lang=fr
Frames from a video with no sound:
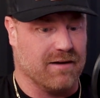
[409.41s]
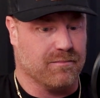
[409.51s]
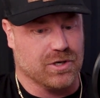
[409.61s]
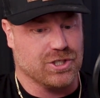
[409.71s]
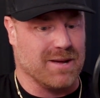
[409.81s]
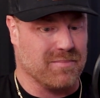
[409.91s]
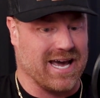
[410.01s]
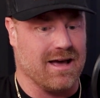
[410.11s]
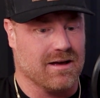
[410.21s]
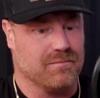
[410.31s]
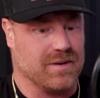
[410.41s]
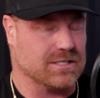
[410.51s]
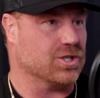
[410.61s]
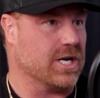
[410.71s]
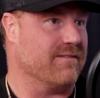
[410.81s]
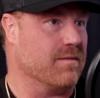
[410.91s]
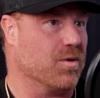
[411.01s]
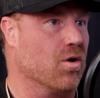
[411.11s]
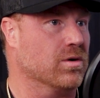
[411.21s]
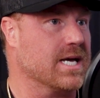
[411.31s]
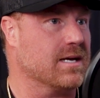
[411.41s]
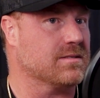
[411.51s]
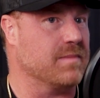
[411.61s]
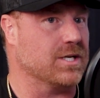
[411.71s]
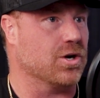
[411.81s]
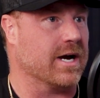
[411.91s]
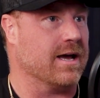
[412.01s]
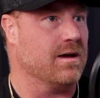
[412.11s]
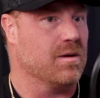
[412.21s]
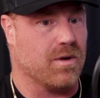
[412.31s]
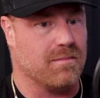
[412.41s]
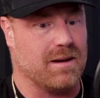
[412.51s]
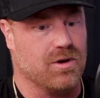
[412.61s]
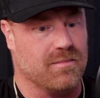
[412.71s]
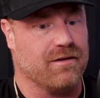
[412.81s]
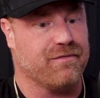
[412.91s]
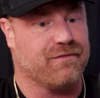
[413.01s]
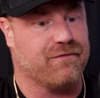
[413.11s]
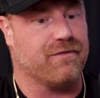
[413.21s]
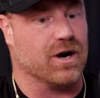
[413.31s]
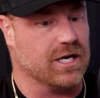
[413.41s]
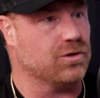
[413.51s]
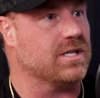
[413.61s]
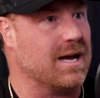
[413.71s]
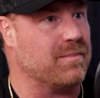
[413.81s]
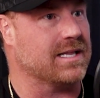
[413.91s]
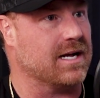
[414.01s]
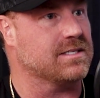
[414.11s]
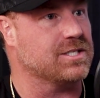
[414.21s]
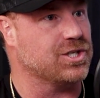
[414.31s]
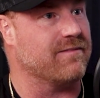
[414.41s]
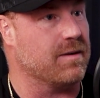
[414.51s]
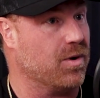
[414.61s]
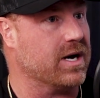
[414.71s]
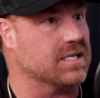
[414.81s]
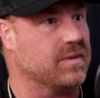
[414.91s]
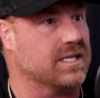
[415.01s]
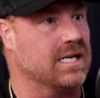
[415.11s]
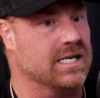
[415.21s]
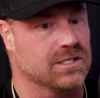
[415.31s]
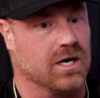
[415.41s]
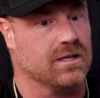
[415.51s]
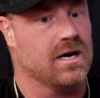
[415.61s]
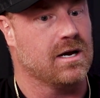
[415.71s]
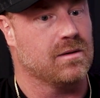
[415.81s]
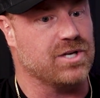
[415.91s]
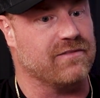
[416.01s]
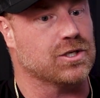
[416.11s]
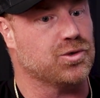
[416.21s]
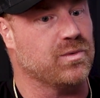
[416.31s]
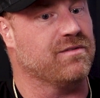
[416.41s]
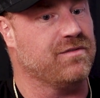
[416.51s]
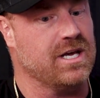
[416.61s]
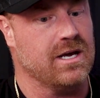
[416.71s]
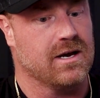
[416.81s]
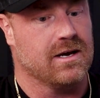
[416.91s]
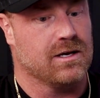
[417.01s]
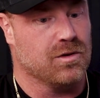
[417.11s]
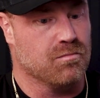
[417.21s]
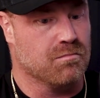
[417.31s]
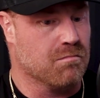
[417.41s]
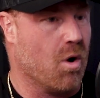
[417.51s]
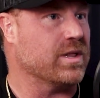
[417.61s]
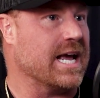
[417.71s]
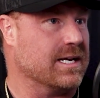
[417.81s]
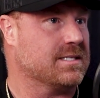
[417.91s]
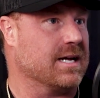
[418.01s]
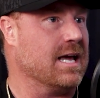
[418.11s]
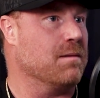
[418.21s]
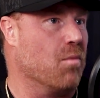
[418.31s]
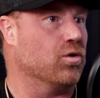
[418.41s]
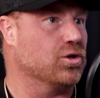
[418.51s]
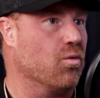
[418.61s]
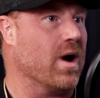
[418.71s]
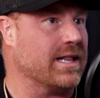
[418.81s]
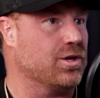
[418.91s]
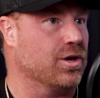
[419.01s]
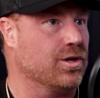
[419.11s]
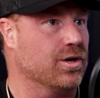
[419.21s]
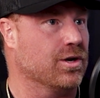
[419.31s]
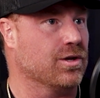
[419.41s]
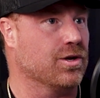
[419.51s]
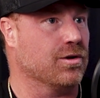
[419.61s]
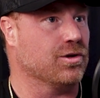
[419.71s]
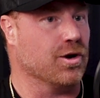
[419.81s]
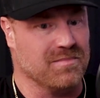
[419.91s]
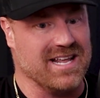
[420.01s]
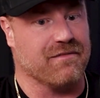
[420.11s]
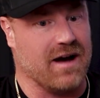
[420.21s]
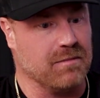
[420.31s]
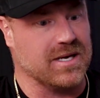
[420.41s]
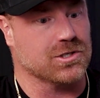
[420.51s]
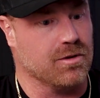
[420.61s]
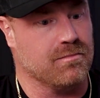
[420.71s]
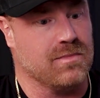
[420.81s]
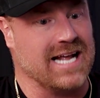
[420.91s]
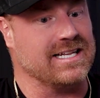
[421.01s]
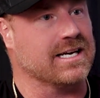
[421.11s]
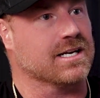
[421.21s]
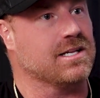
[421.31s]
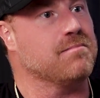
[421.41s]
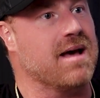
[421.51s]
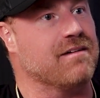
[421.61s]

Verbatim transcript: pas j'étais prêt parce que je n'avais pas conscience, mais j'aurais probablement fucké toute la patente si j'avais pas respecté les ordres. Mm-hmm. J'avais suivi mon instinct et mon droit de, de, de, de me défendre parce que l'intégrité de